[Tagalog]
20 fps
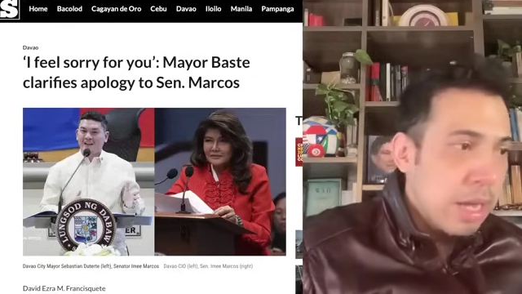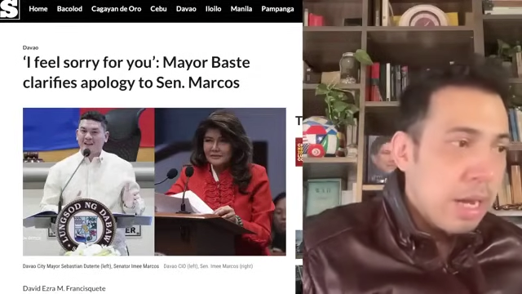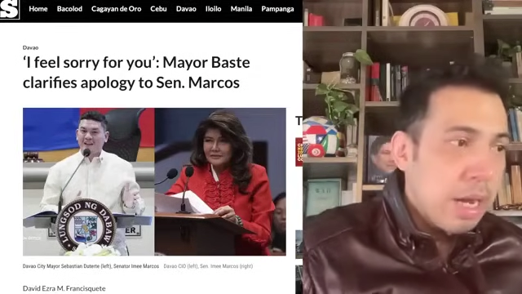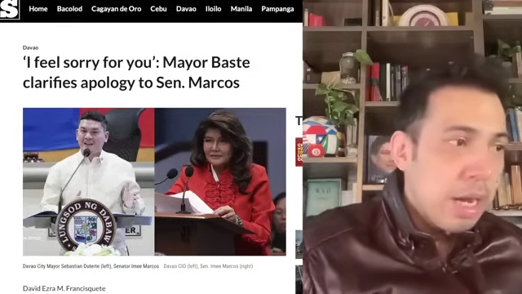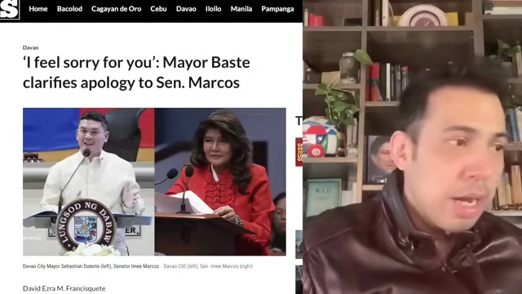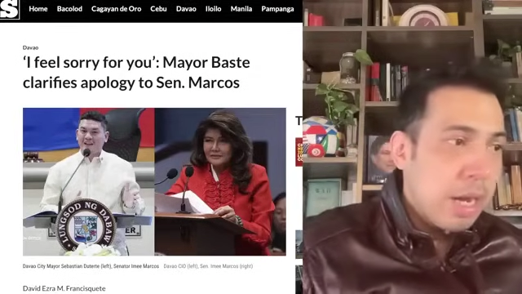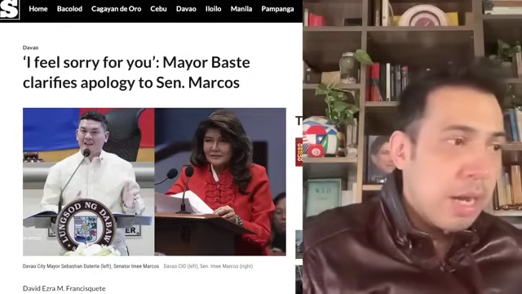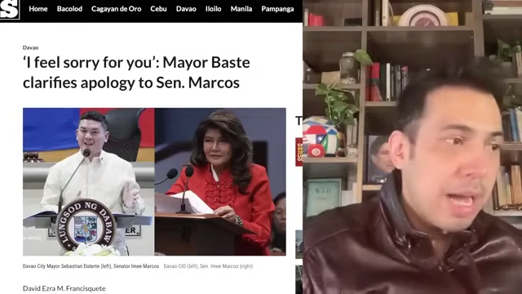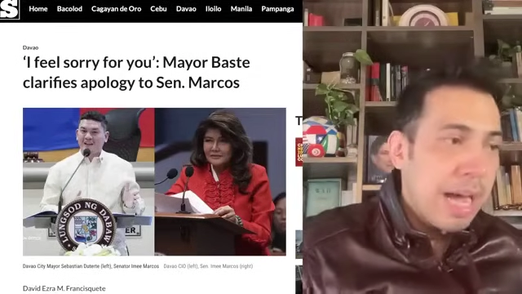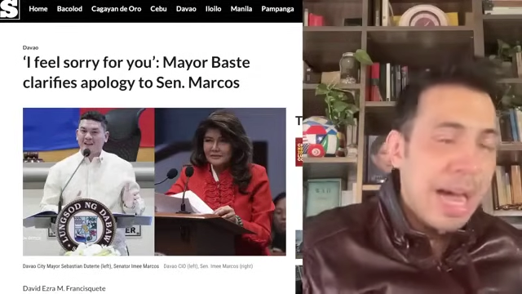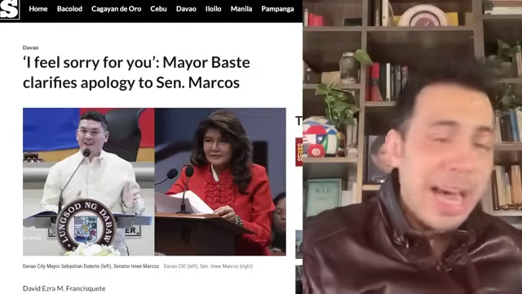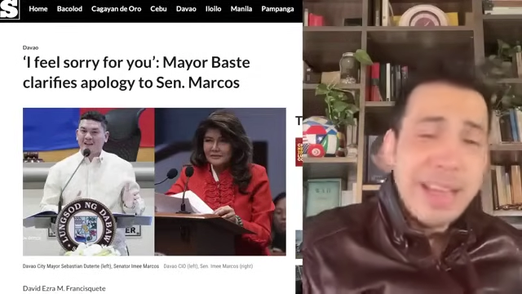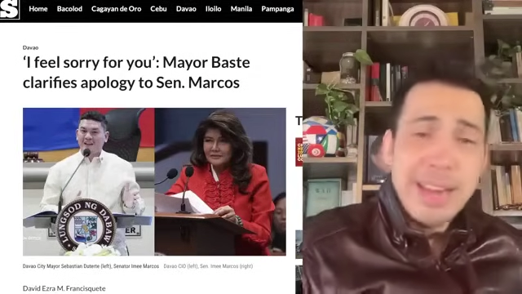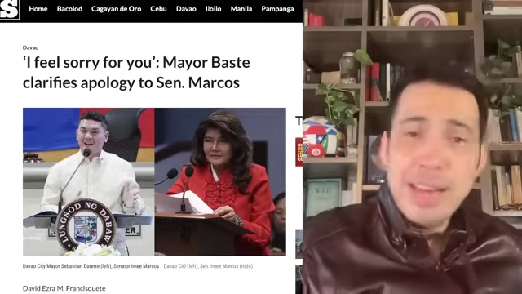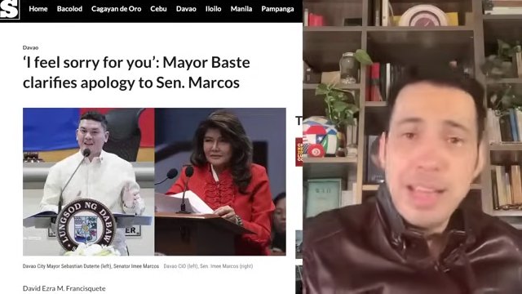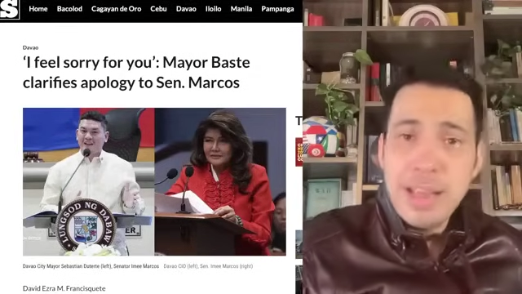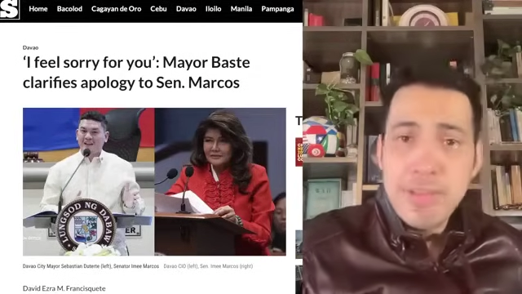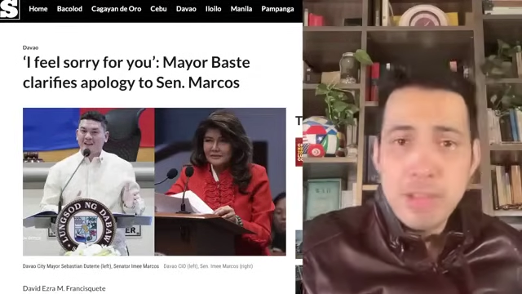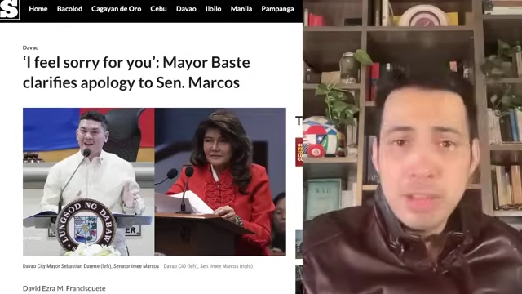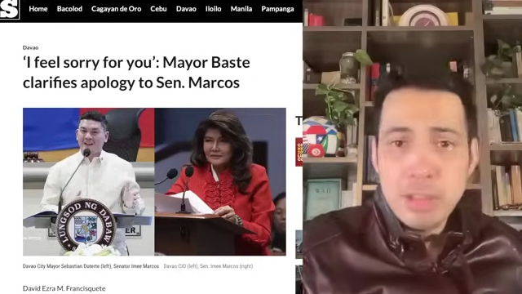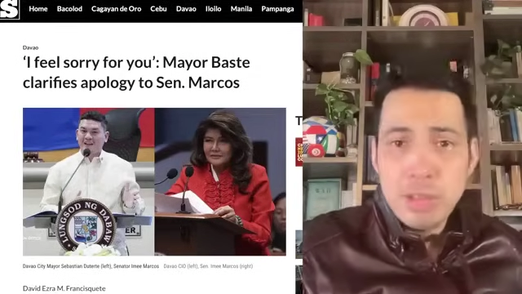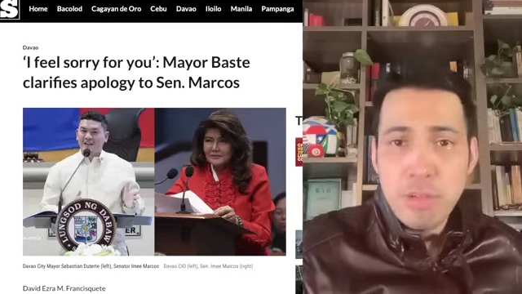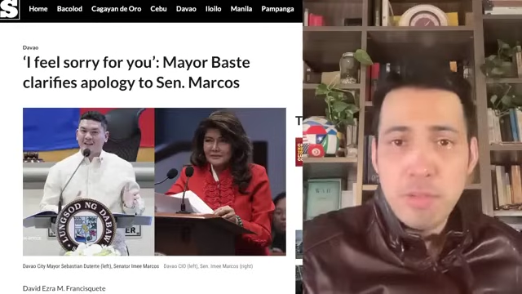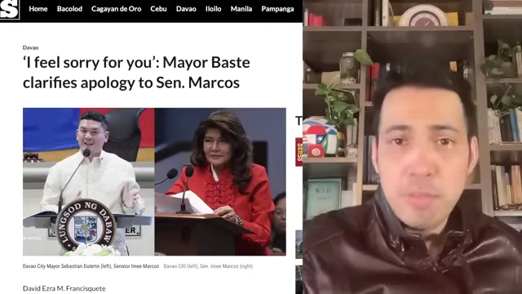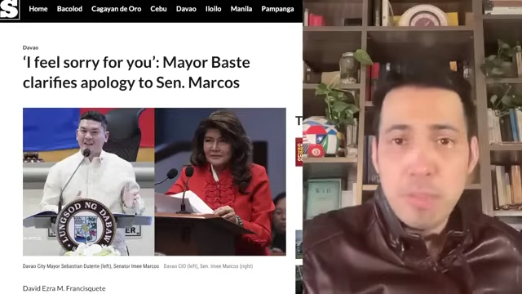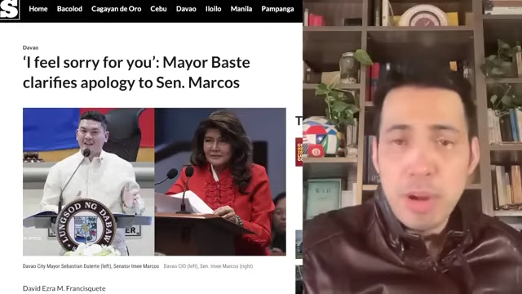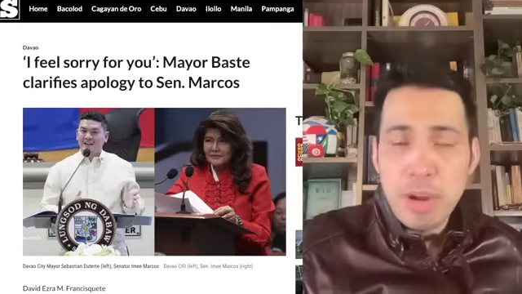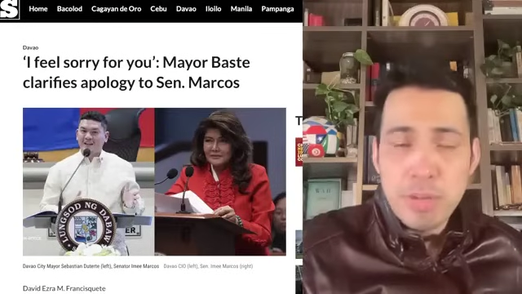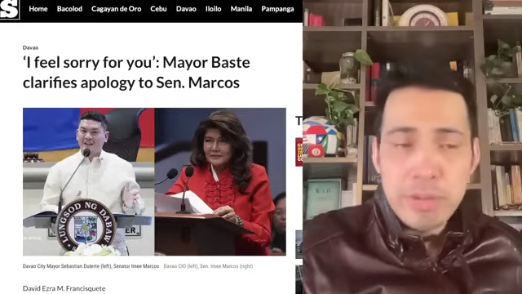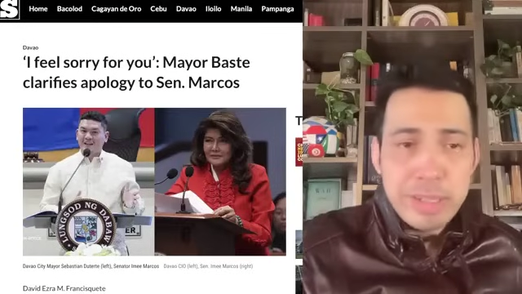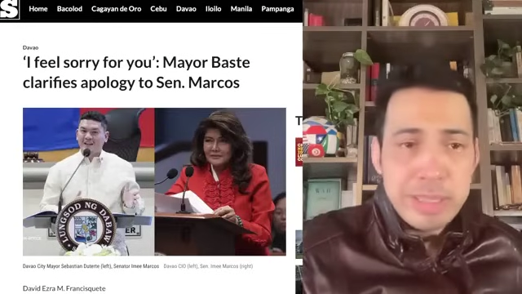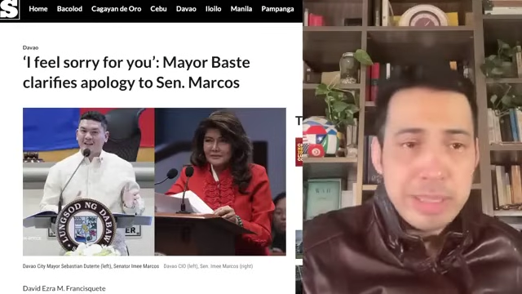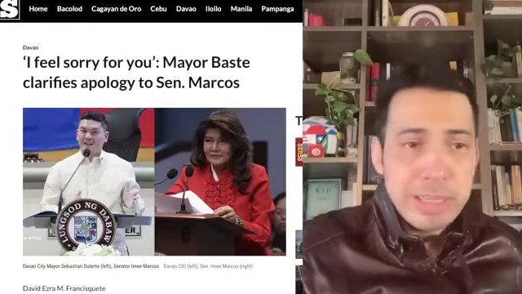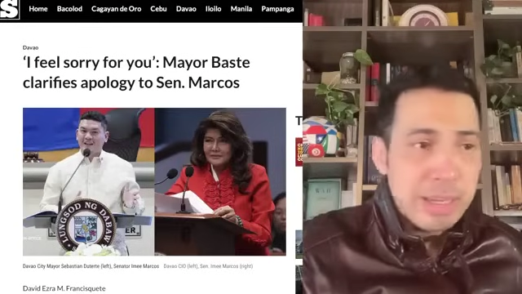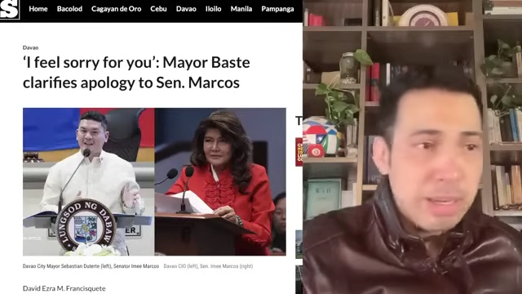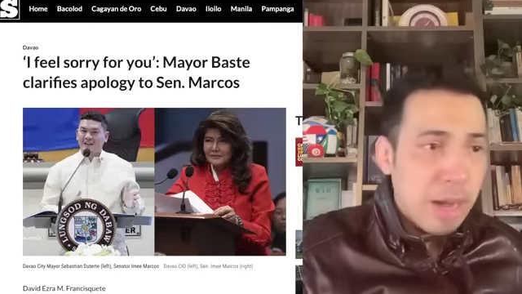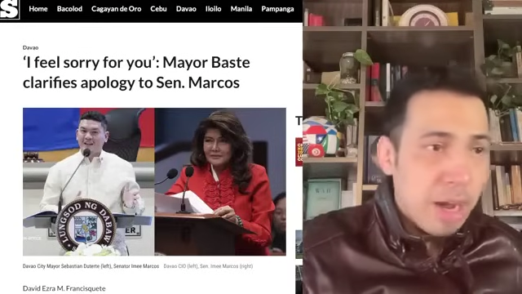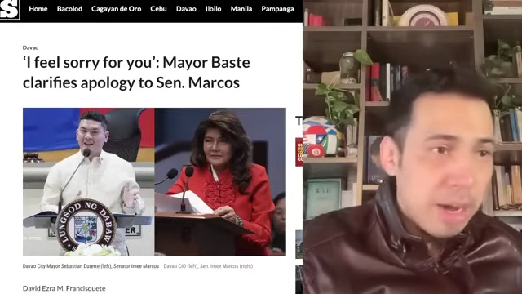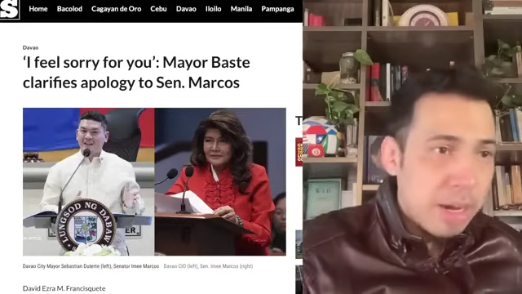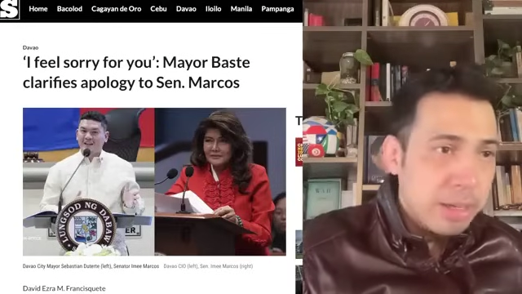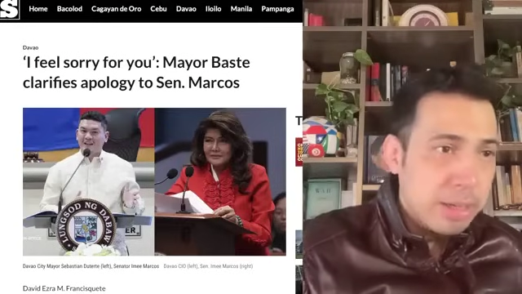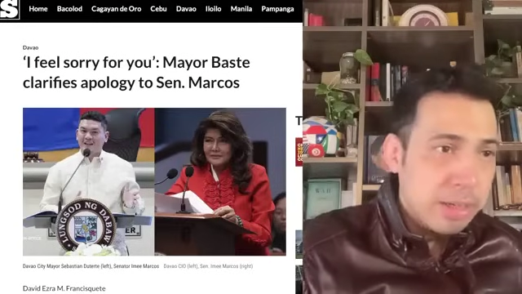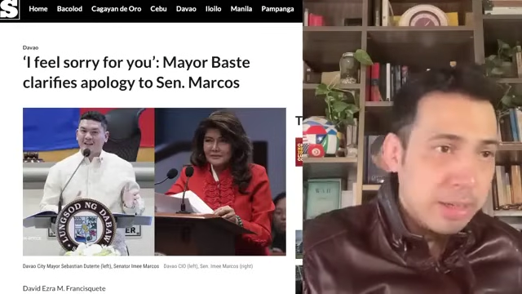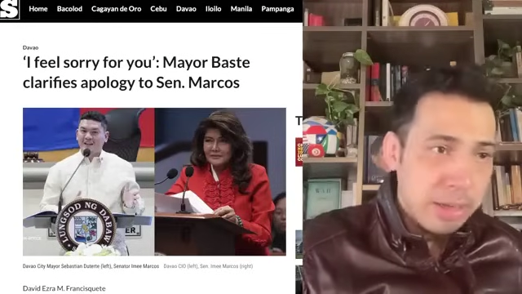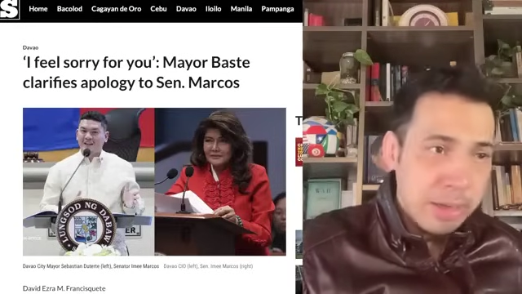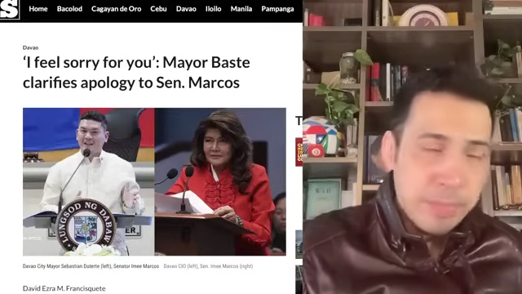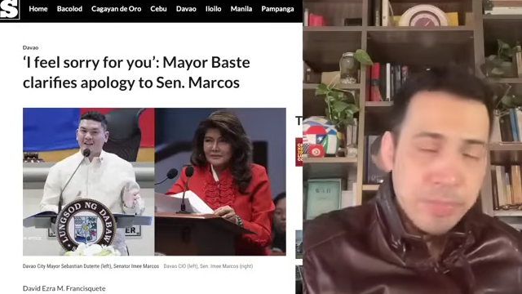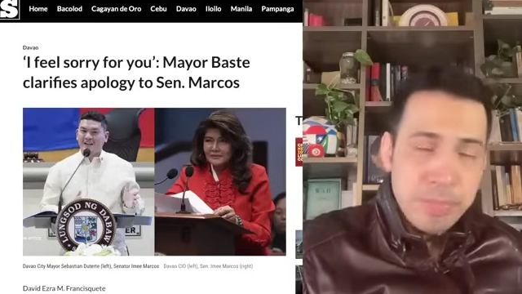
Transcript: uh, high levels of poverty and hunger,